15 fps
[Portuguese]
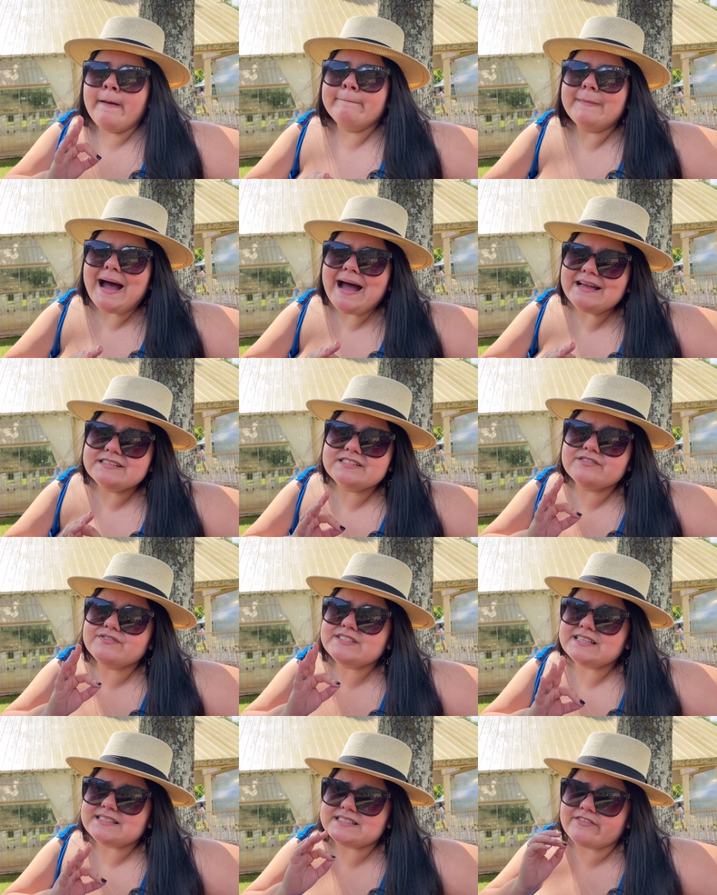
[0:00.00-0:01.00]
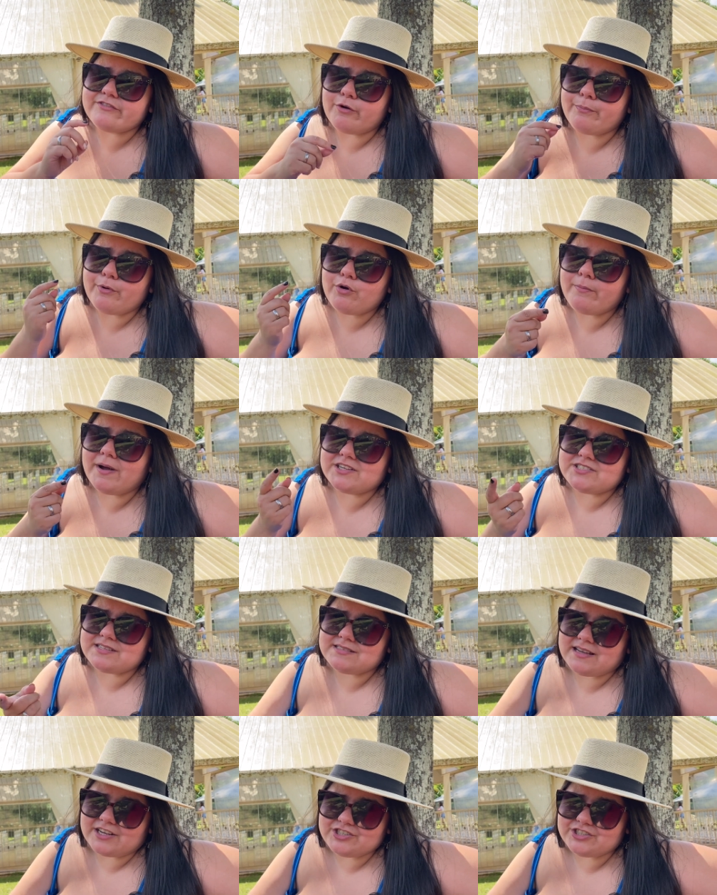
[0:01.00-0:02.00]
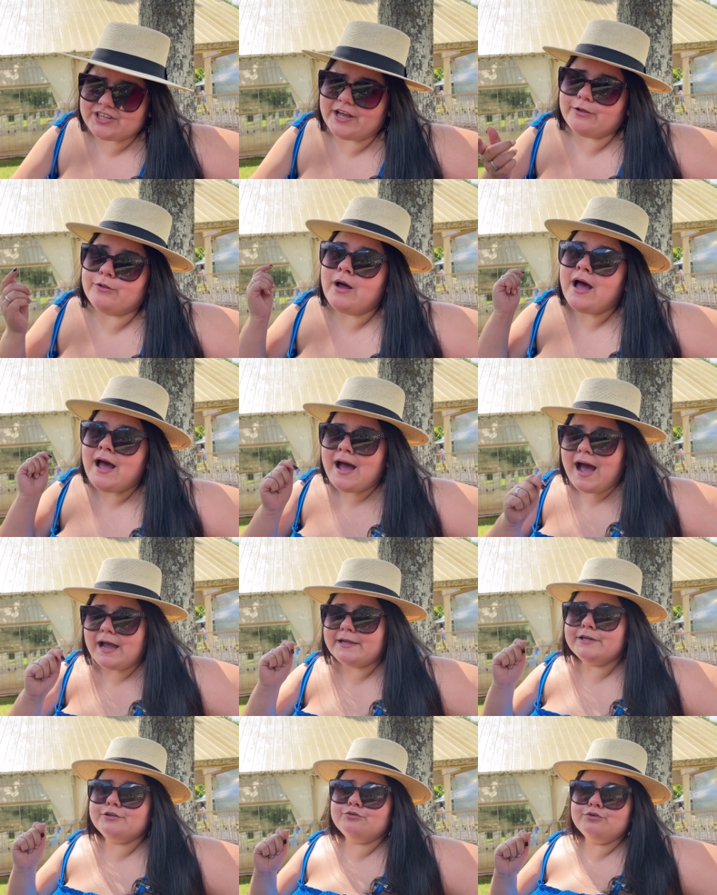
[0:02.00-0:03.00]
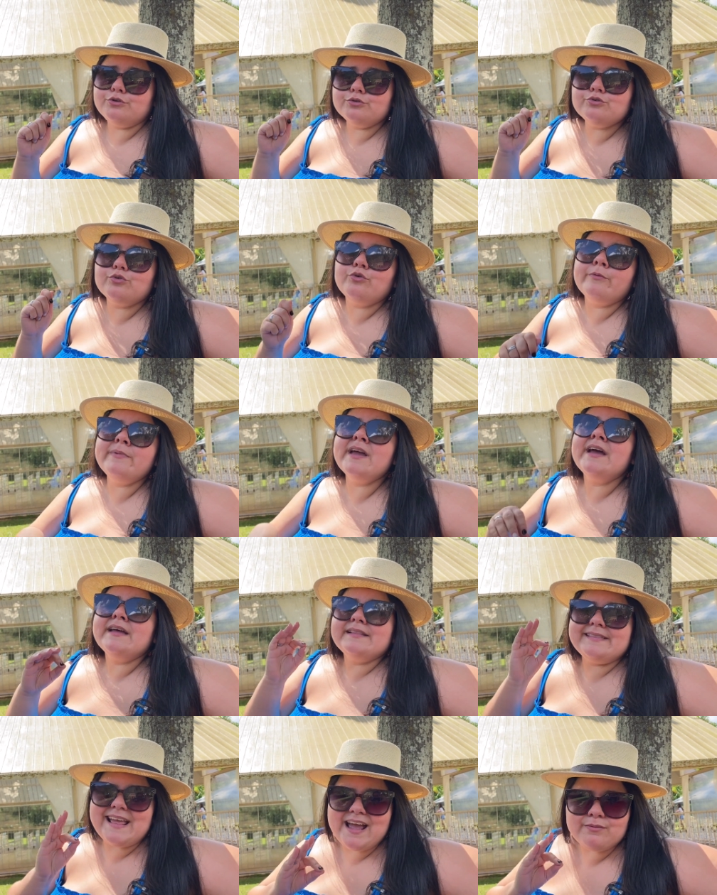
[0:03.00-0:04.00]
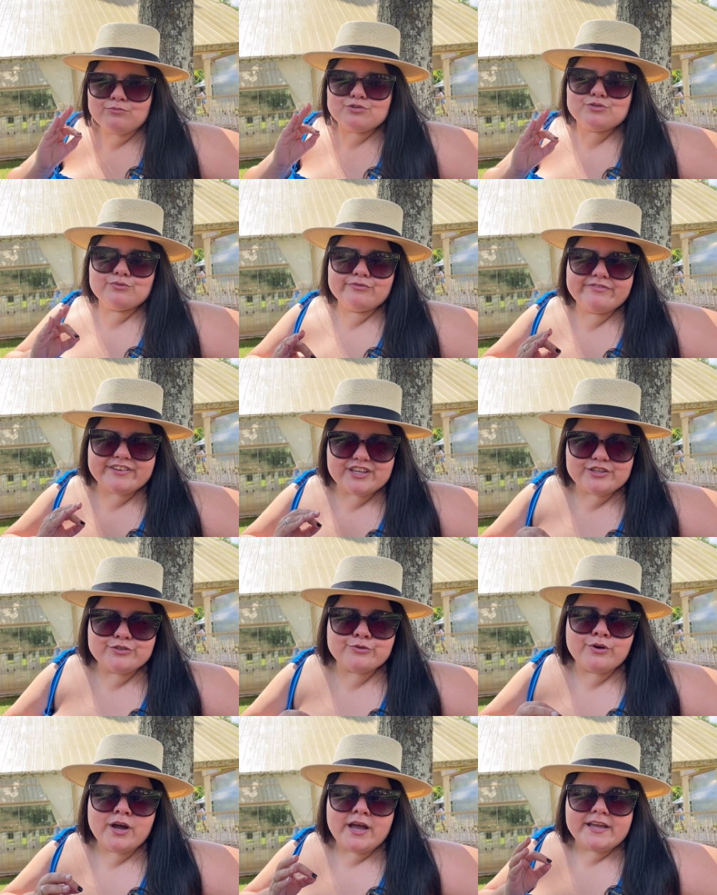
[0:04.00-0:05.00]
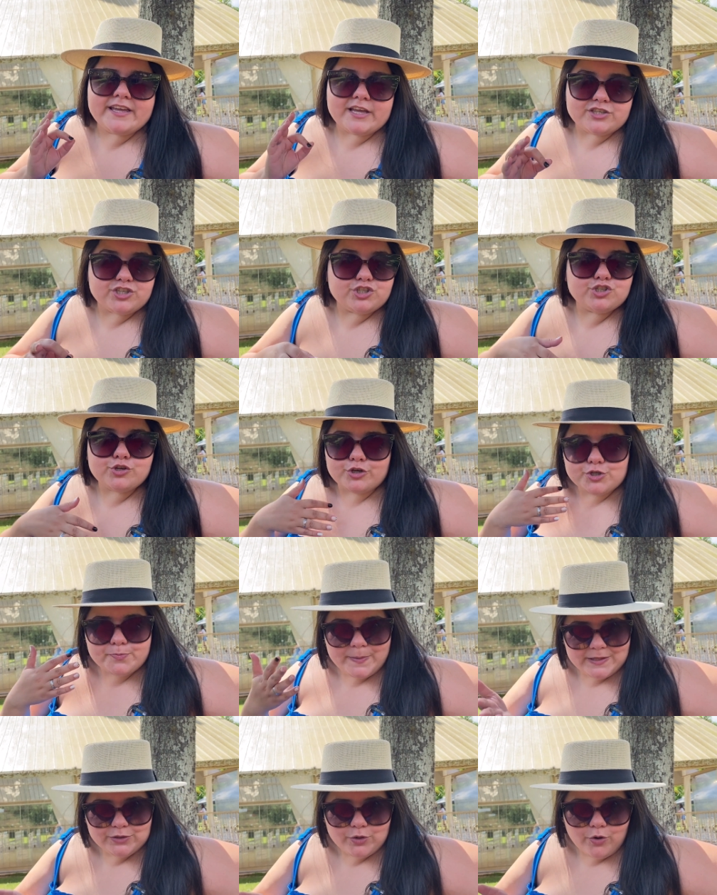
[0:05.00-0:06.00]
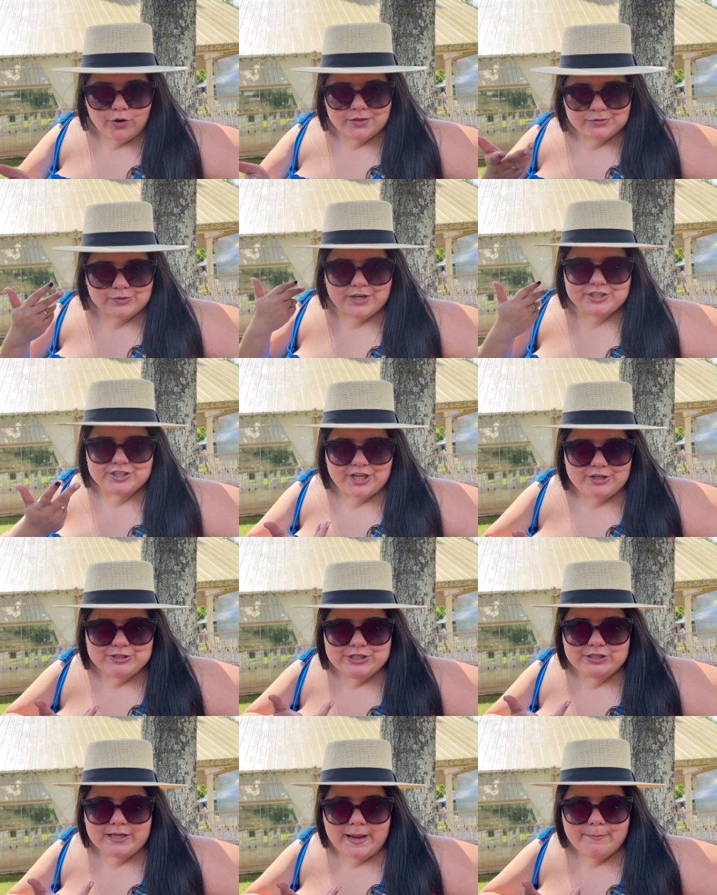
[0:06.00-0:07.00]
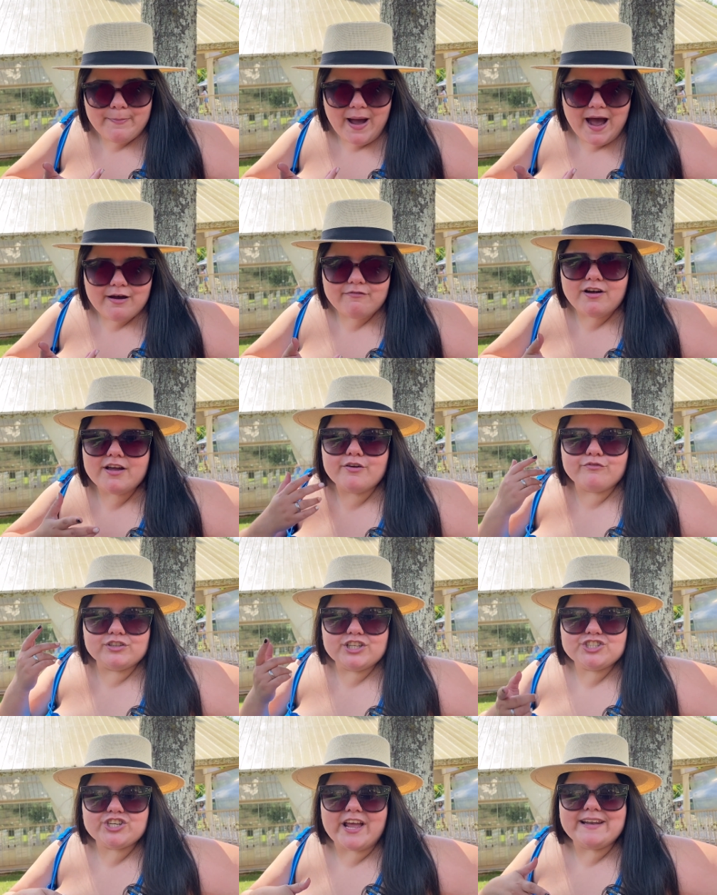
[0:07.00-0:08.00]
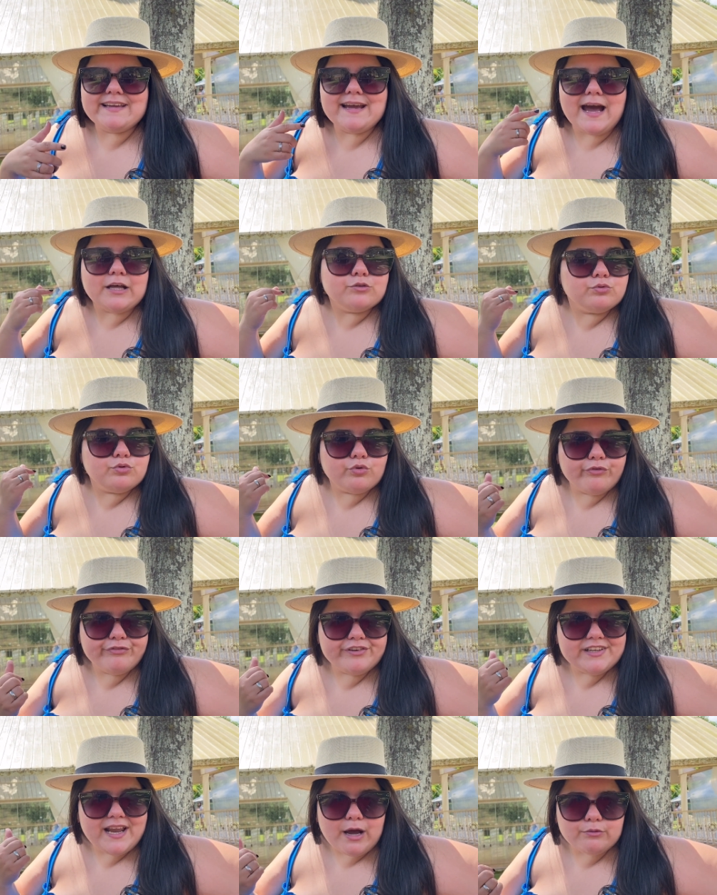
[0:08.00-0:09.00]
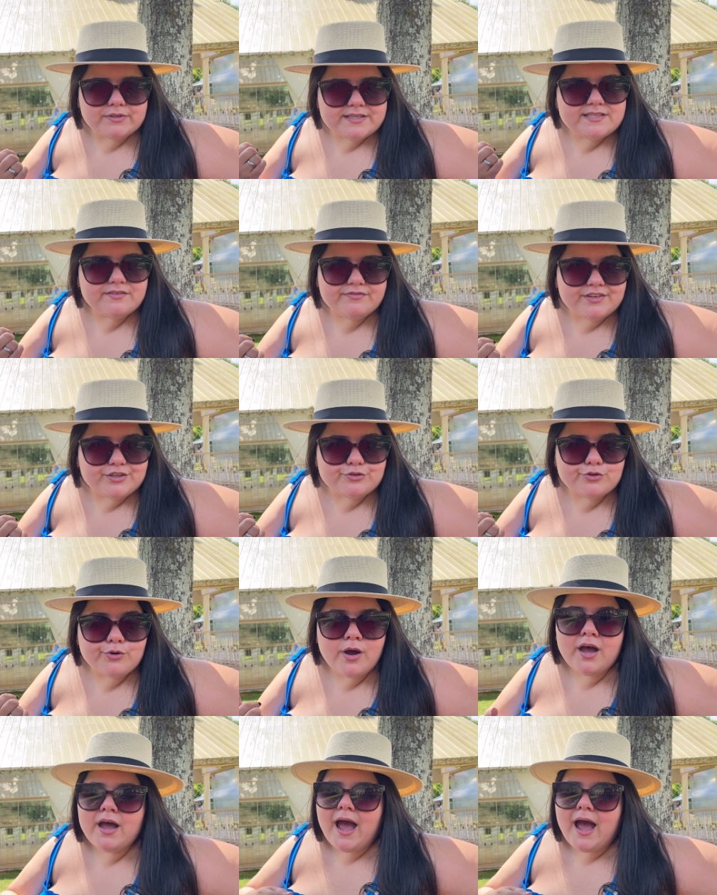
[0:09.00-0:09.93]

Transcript: Mas se você quiser ver um pouco mais desse castelo aqui no YouTube, temos um vídeo que a gente se hospedou no castelo de Itaipava. Eu vou deixar linkado no final desse vídeo.